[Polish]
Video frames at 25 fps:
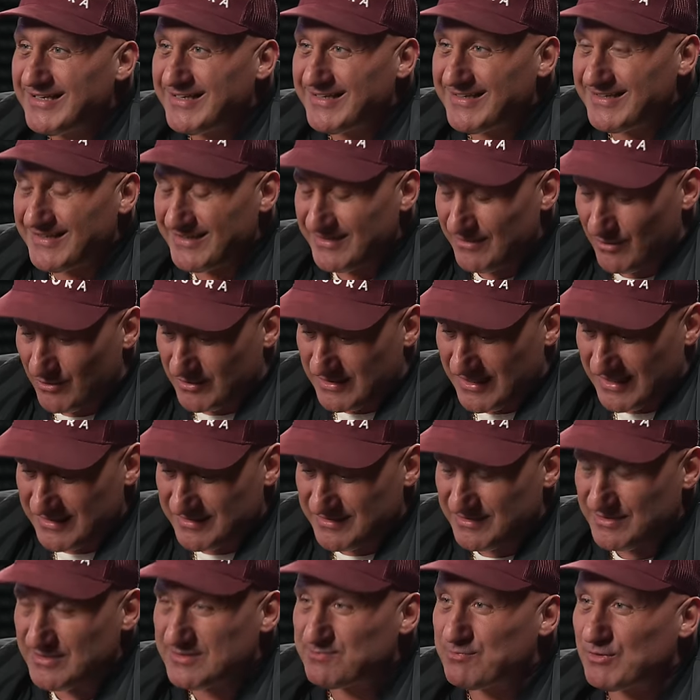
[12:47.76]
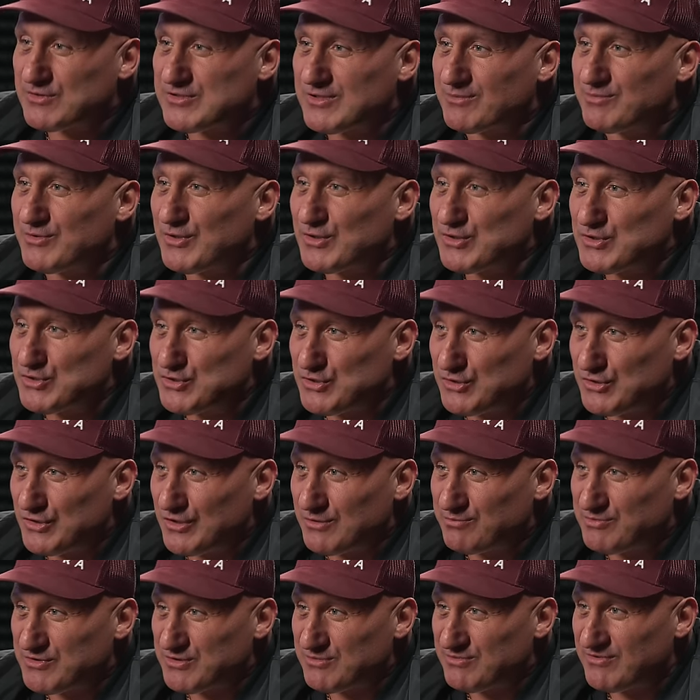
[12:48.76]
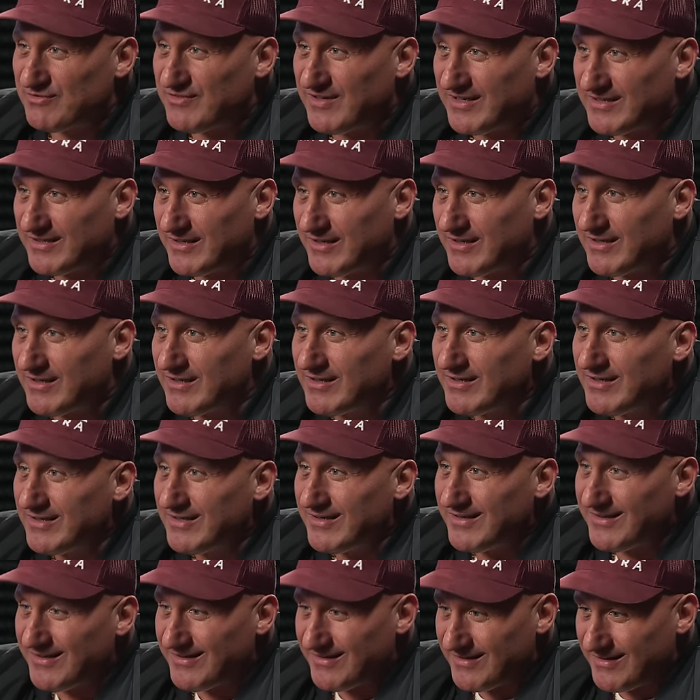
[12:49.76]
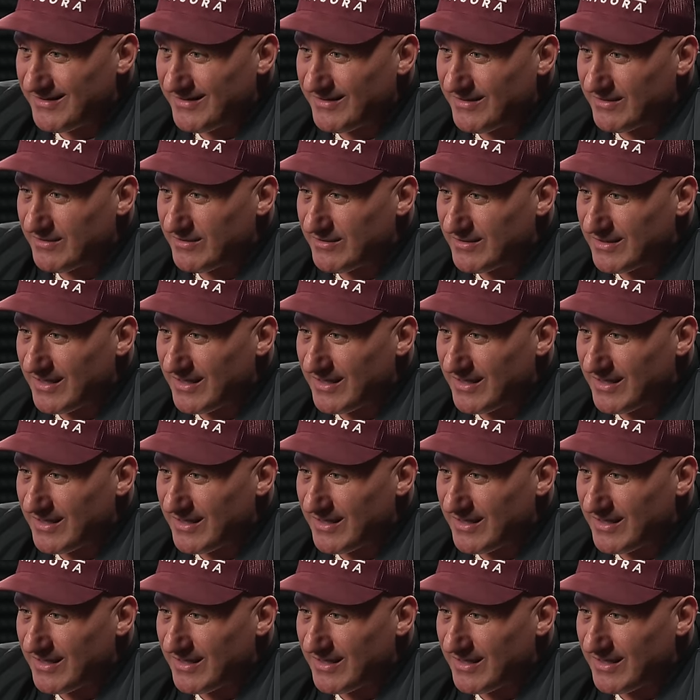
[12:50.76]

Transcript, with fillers: e, okazji i sposobności do przebywania e,